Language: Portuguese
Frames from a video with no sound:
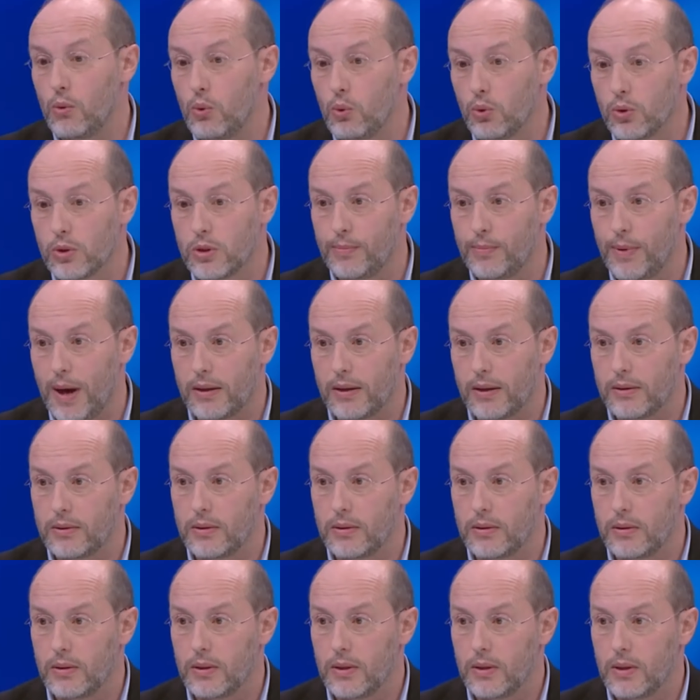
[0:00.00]
uh, um
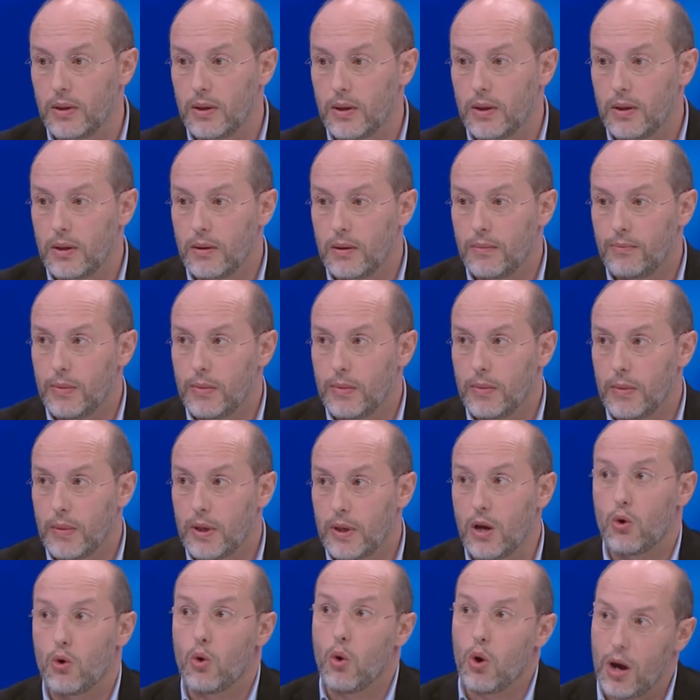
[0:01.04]
debate
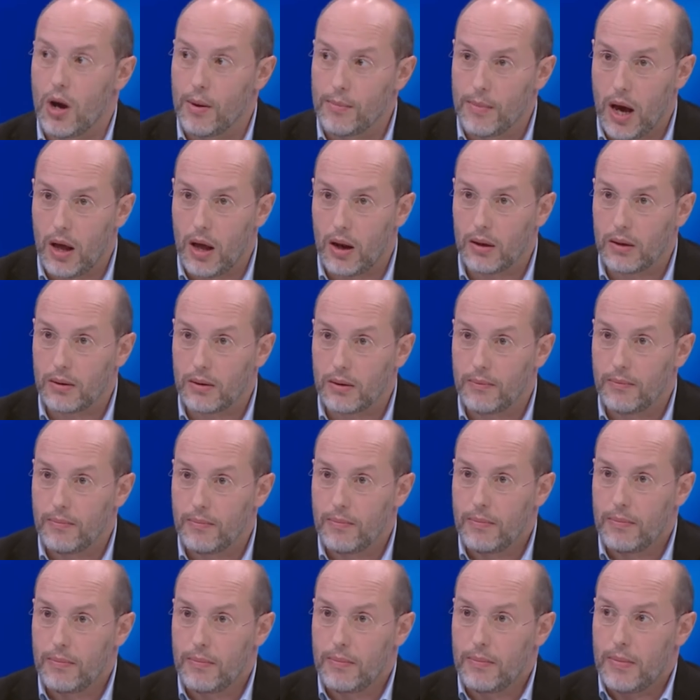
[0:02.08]
que corra mal
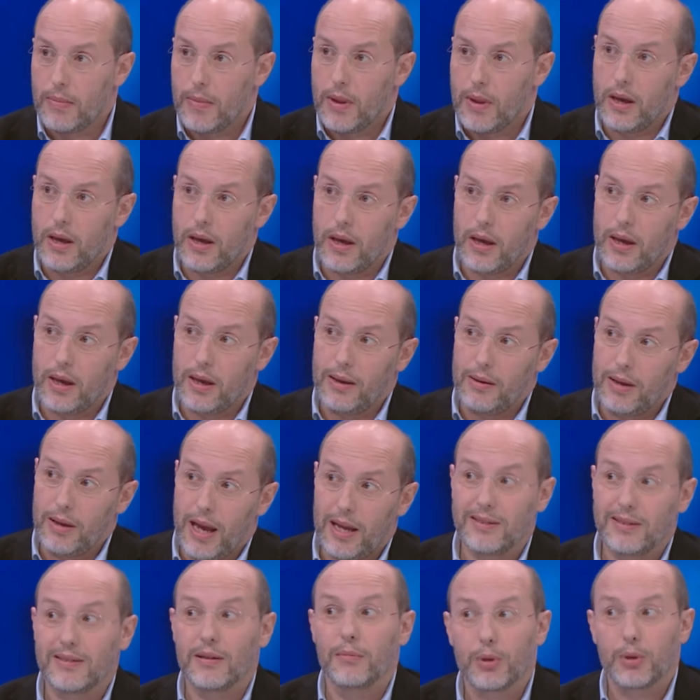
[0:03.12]
Uh,
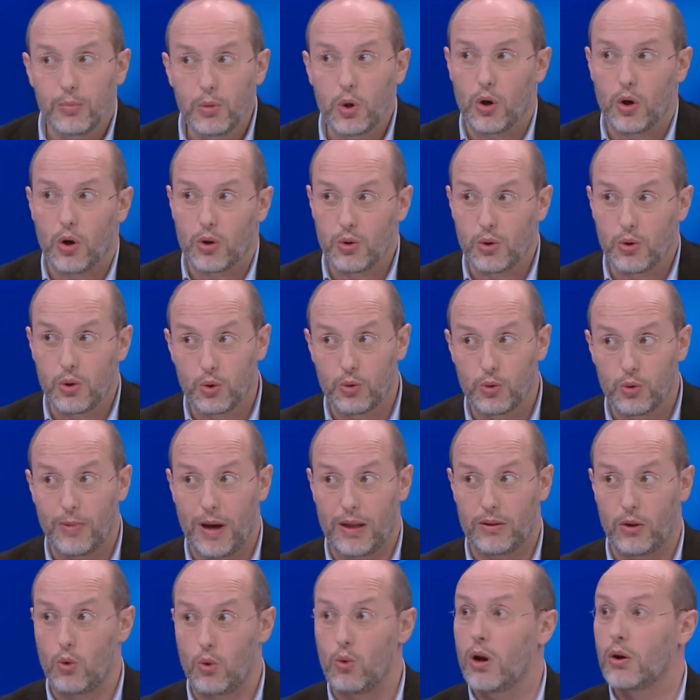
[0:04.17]
é sempre melhor do que um
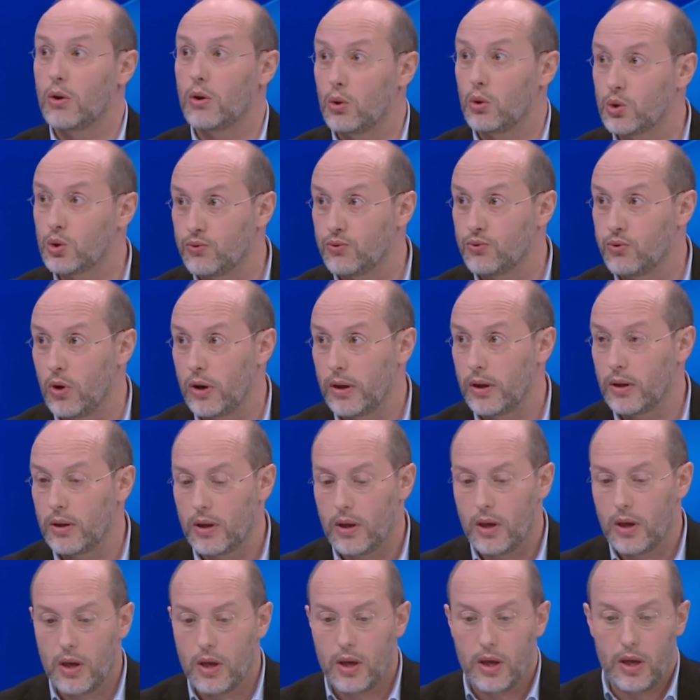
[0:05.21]
debate ao qual não se foi,
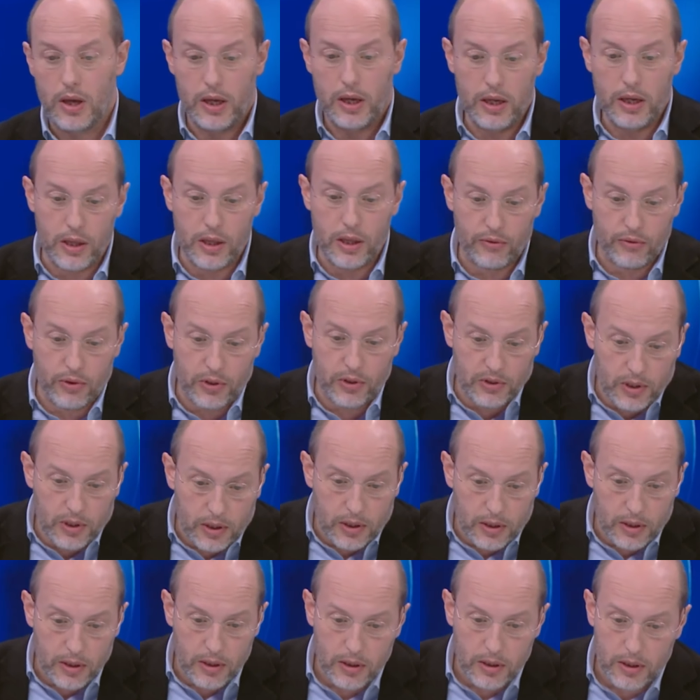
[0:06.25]
e devo
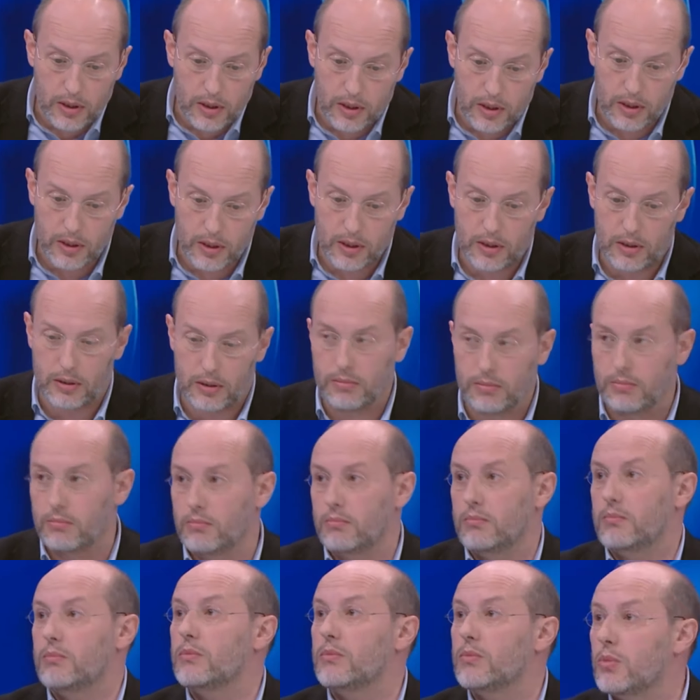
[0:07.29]
dizer que
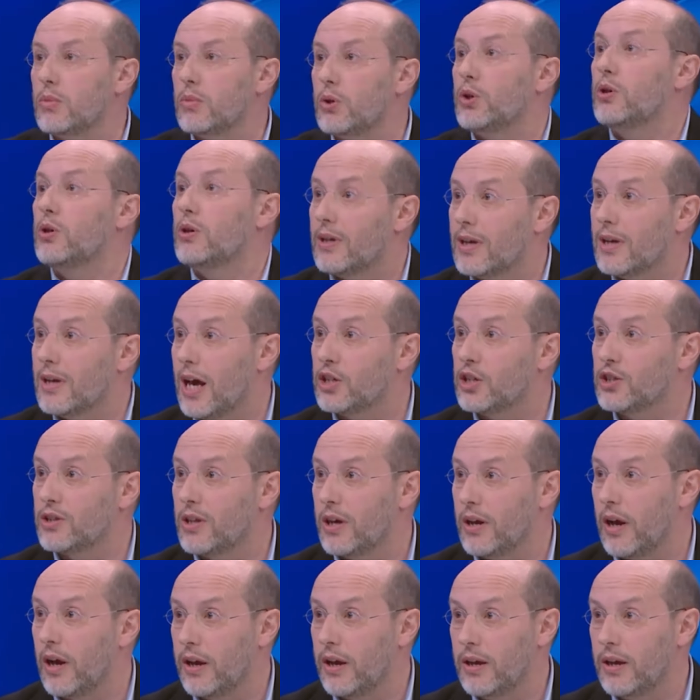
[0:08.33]
uh, lá
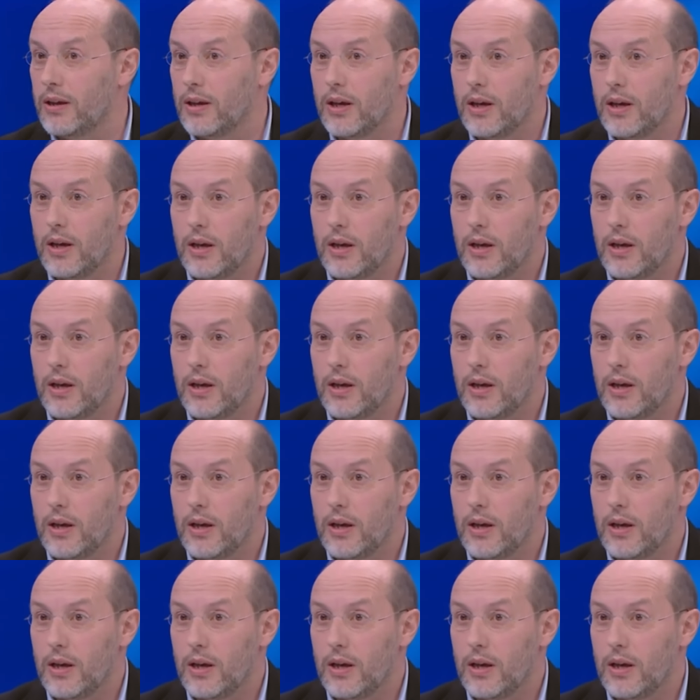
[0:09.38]
estarei